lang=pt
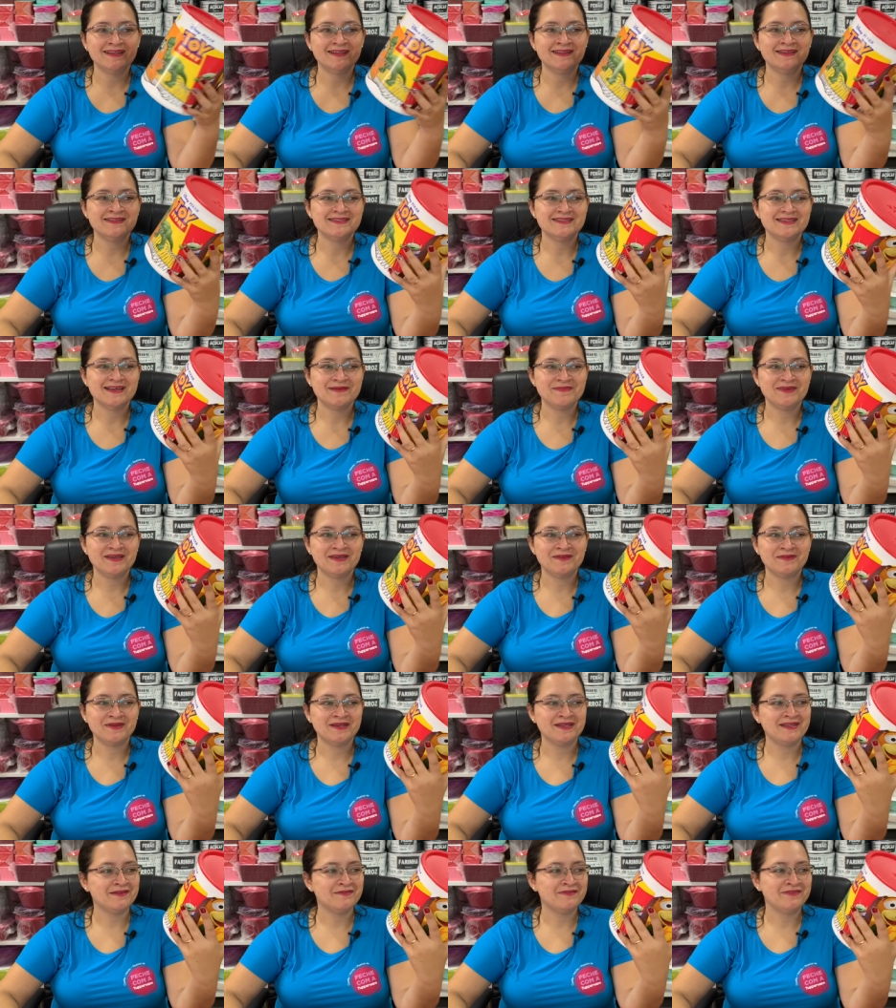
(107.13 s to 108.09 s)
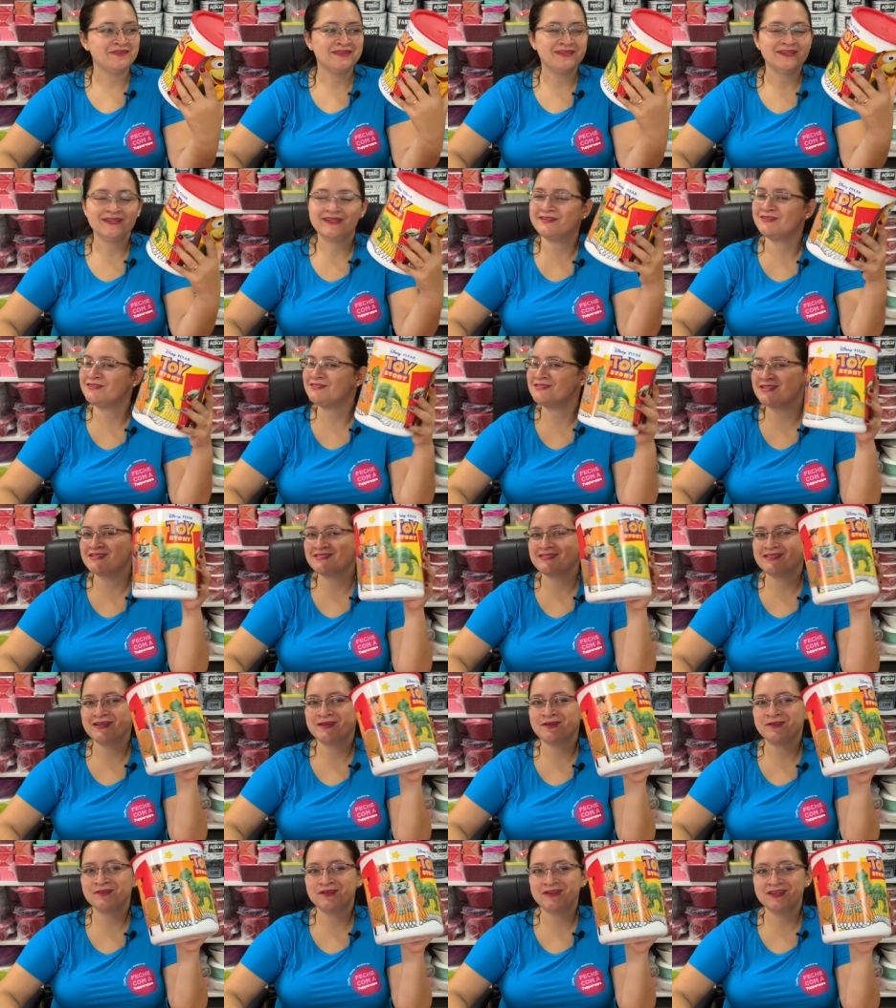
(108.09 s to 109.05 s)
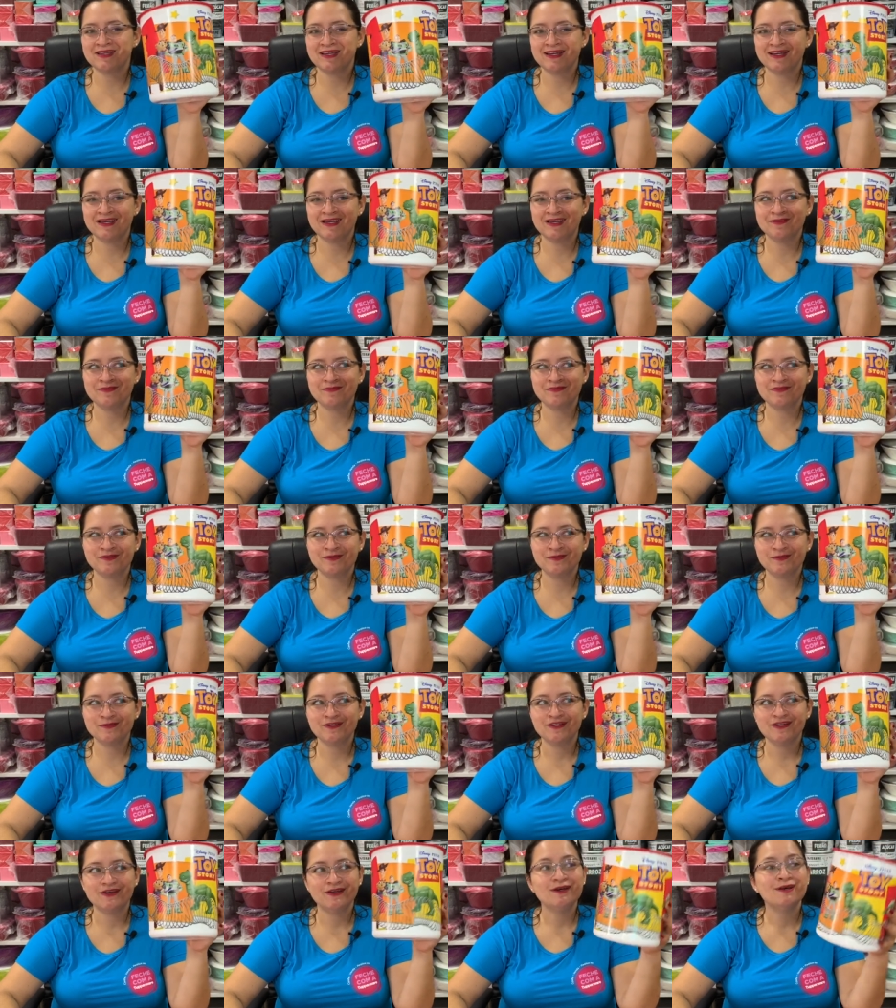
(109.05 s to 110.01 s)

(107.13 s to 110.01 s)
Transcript: lançamento aí da vitrine. Eu só sei que eu tô querendo, viu?